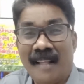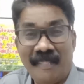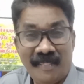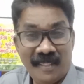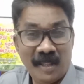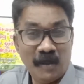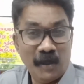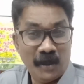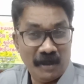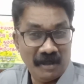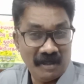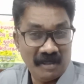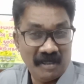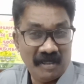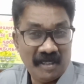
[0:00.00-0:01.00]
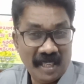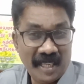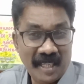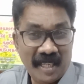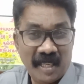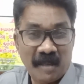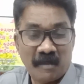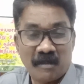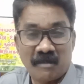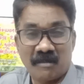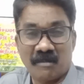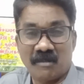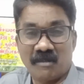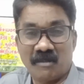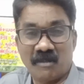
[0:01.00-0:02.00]
அந்த ஒரு தைரியம்
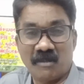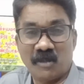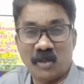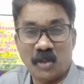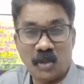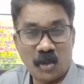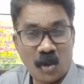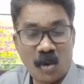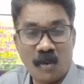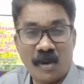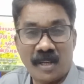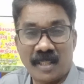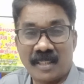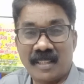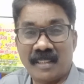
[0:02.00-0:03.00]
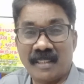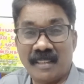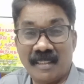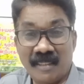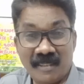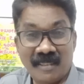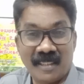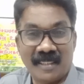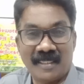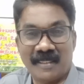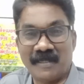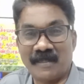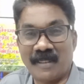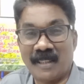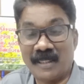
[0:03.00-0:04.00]
யோவானுக்கு
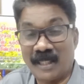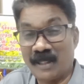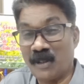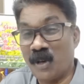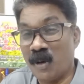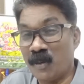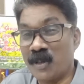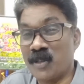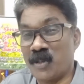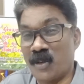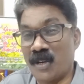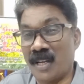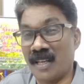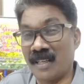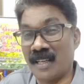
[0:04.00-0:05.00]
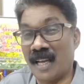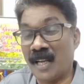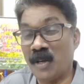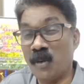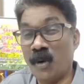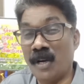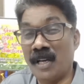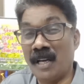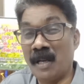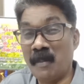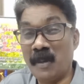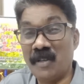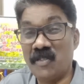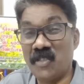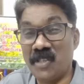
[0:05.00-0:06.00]
இருந்தது அதான் யோவான் சொல்கிறாரு ஐ டோன்ட்
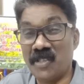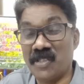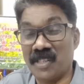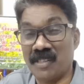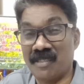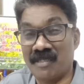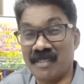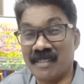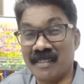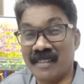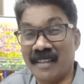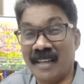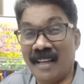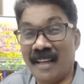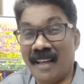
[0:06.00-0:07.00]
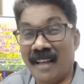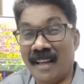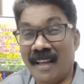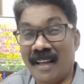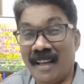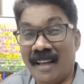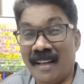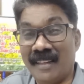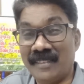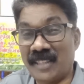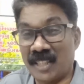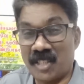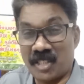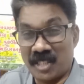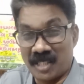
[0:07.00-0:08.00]
லிமிட் ஜீசஸ்
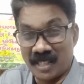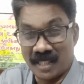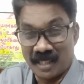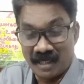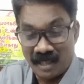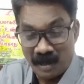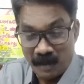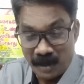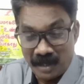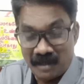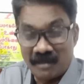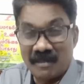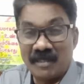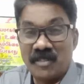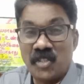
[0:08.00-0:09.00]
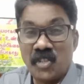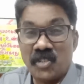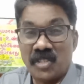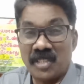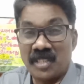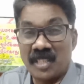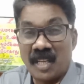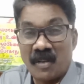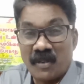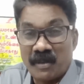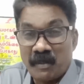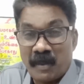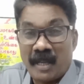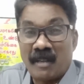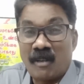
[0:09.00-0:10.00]
ஜஸ்ட் லிமிட் ஜீசஸ் இன்
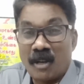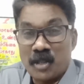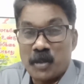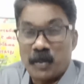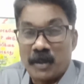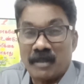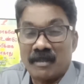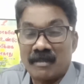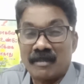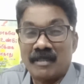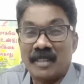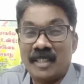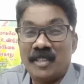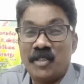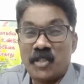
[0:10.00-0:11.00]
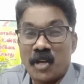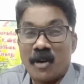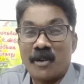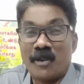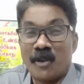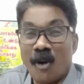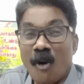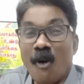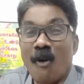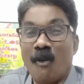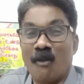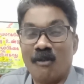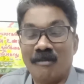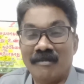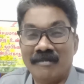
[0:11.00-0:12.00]
அவர் மை காஸ்பிள் இன் ஜான் நோ
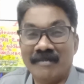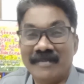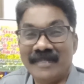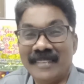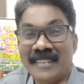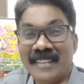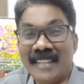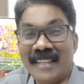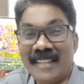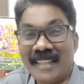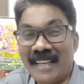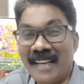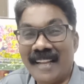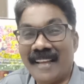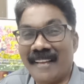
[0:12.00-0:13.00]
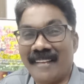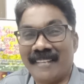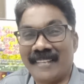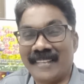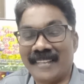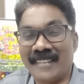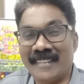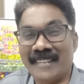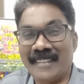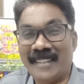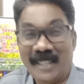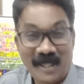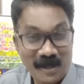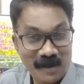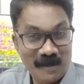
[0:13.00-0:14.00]
இல்லை
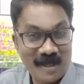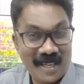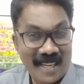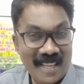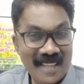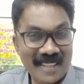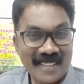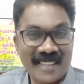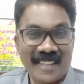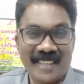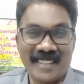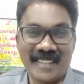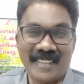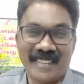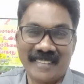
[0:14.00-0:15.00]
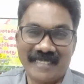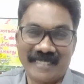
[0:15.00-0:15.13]
இன்னும் நிறைய இருக்கிறது